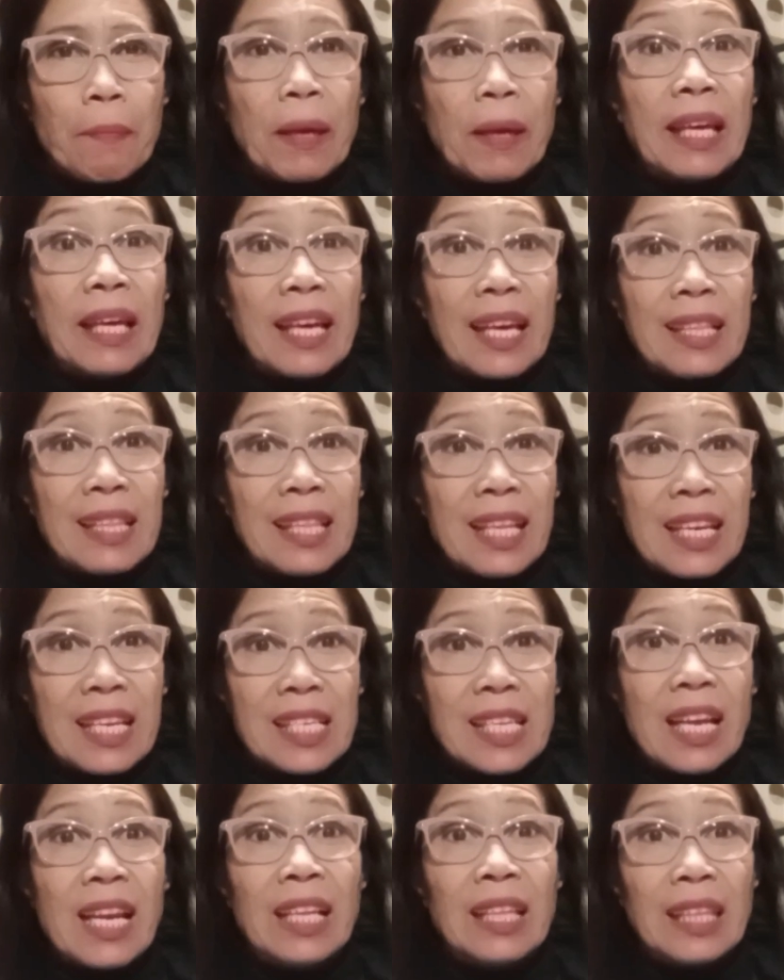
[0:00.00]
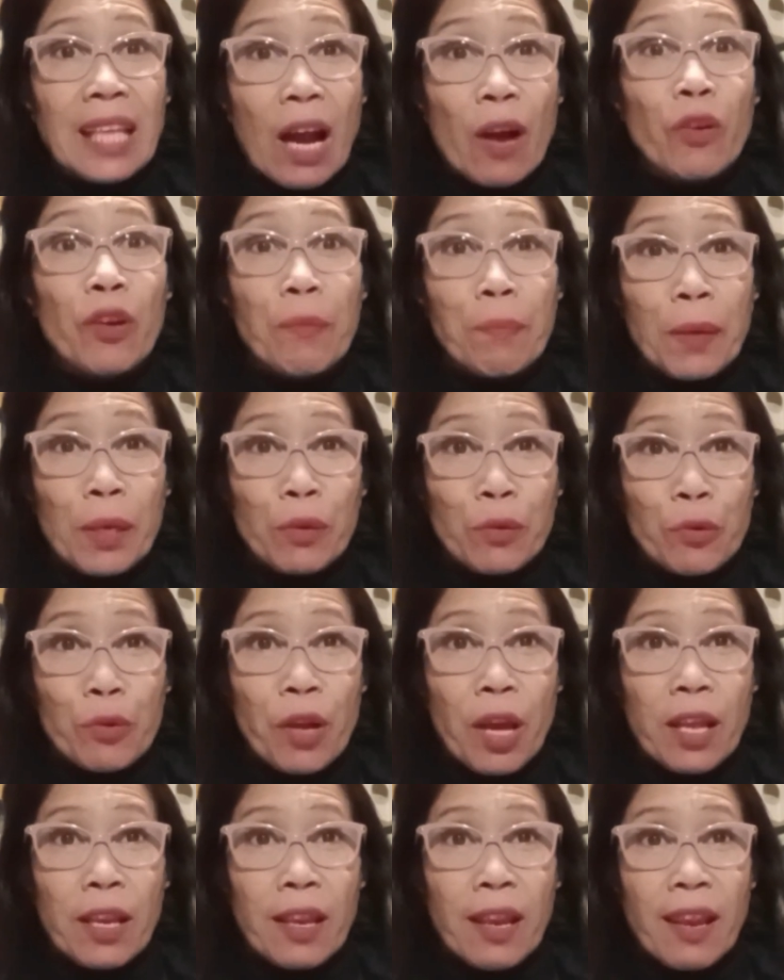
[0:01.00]
pag-iinteresa ng tao na
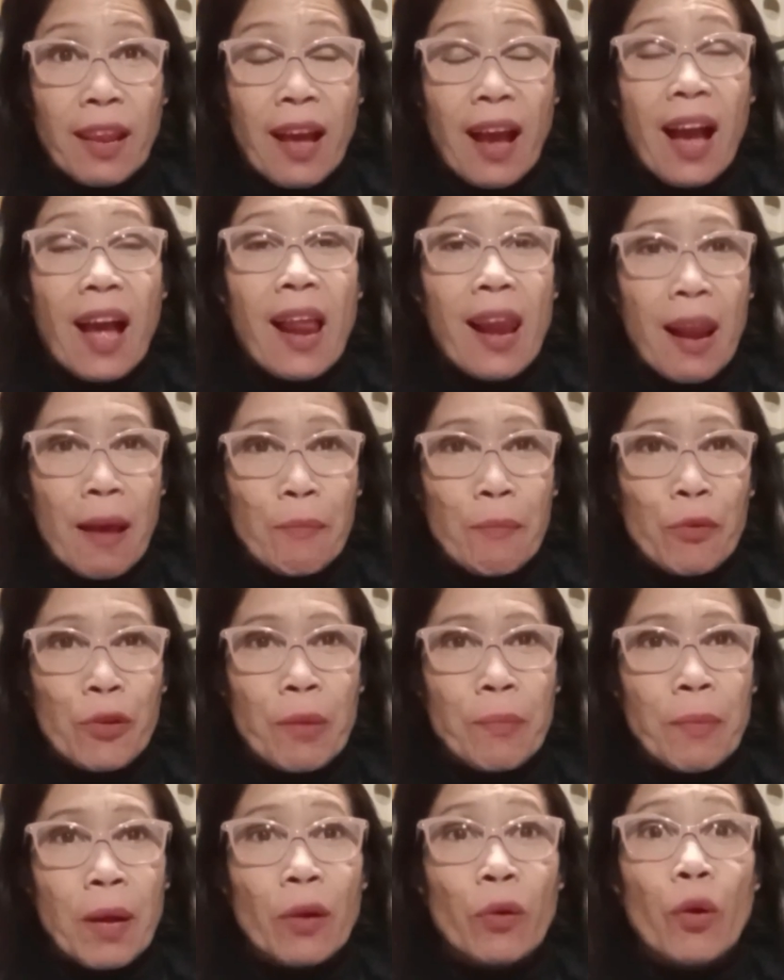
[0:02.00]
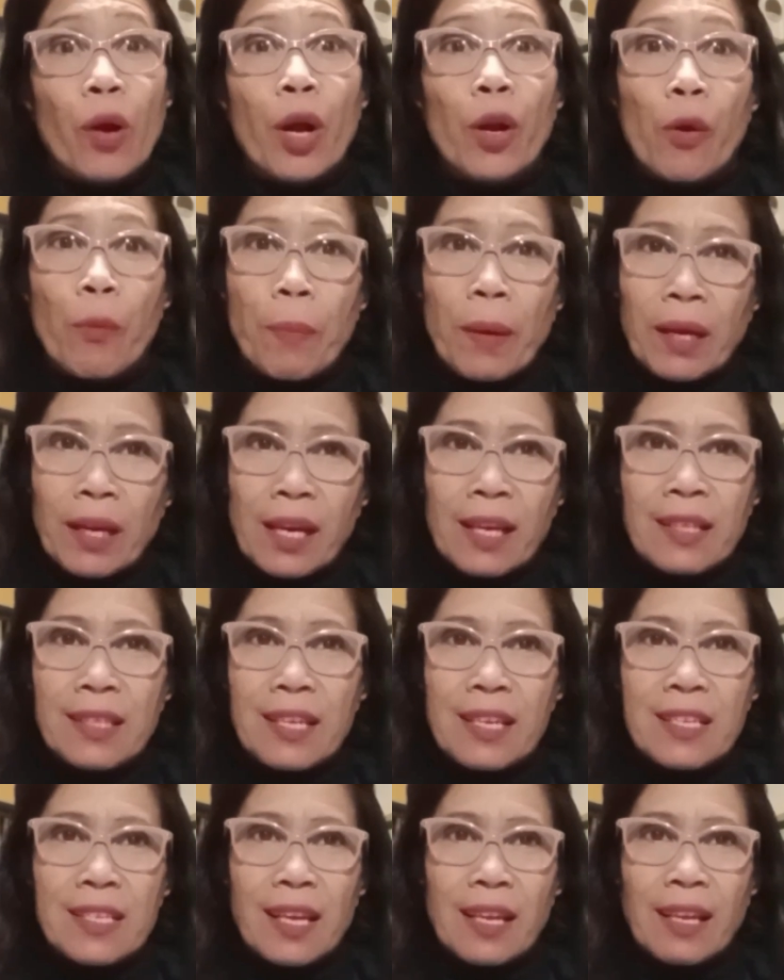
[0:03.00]
panuorin. Alam mo naman kung ano ang
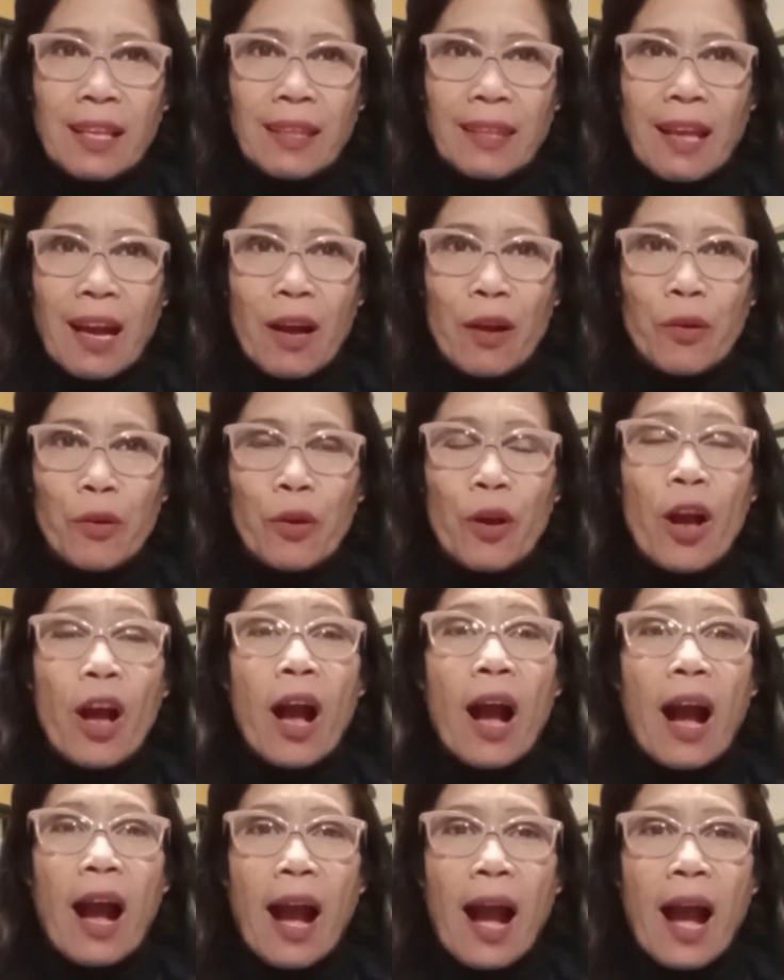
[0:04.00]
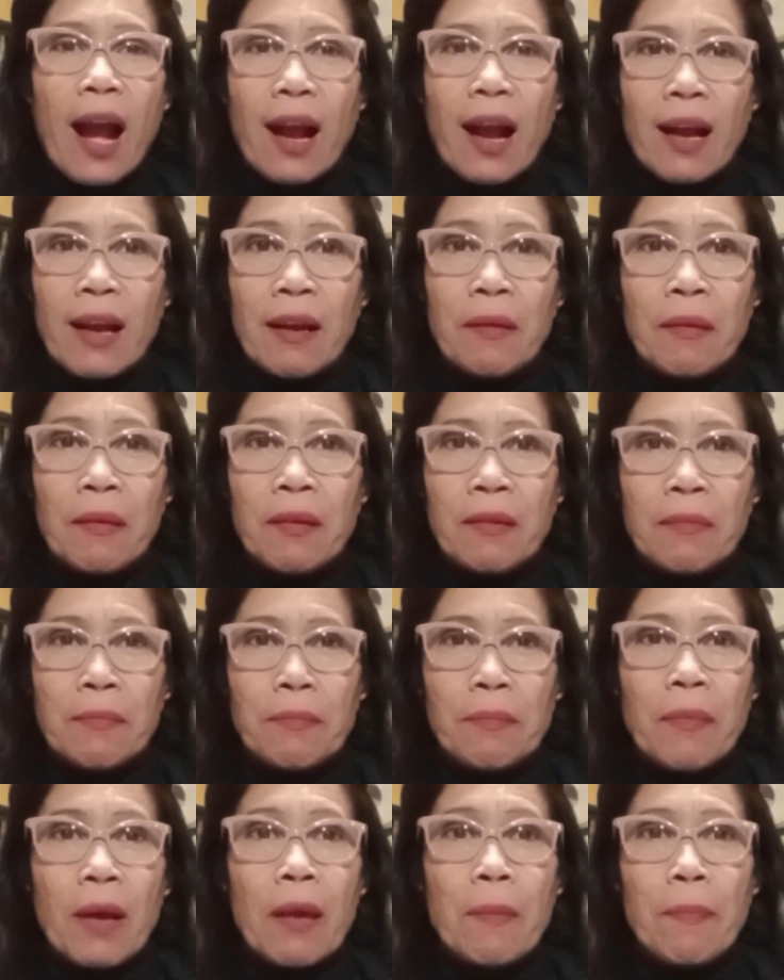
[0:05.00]
pag-iinteresa ng tao. Ang
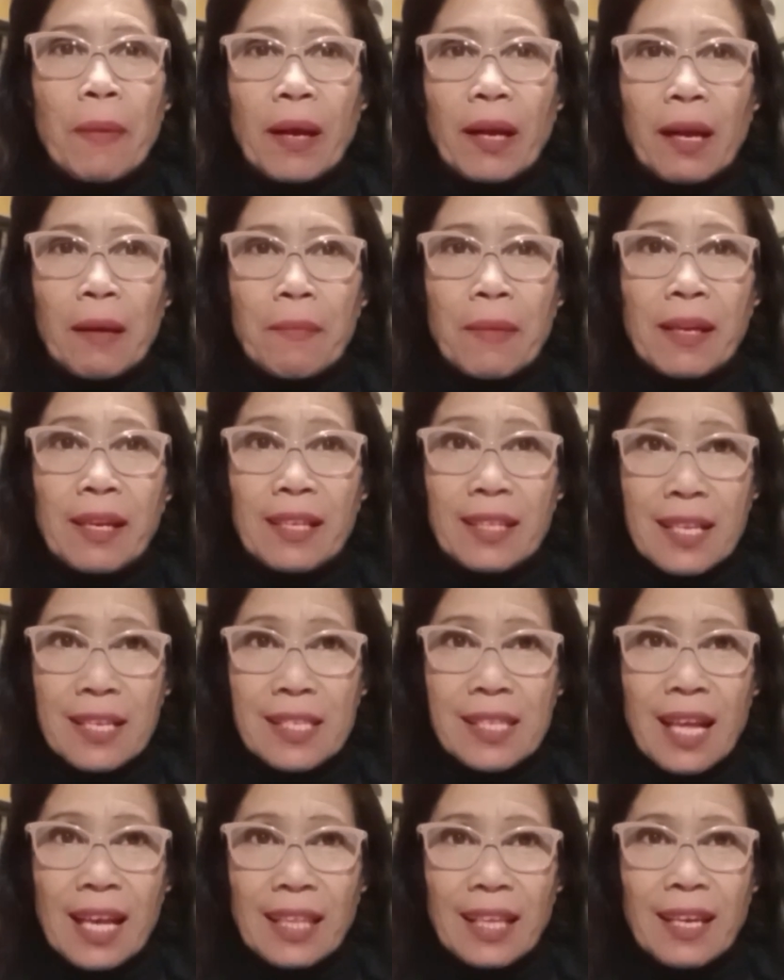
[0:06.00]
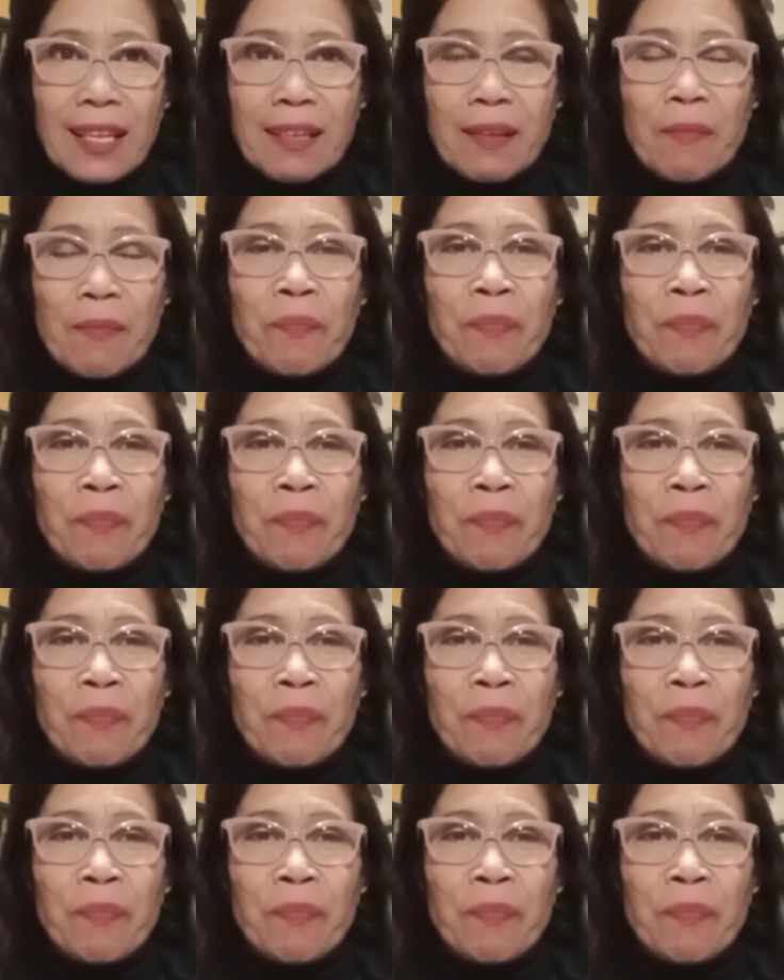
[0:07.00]
may pagkamarites natin.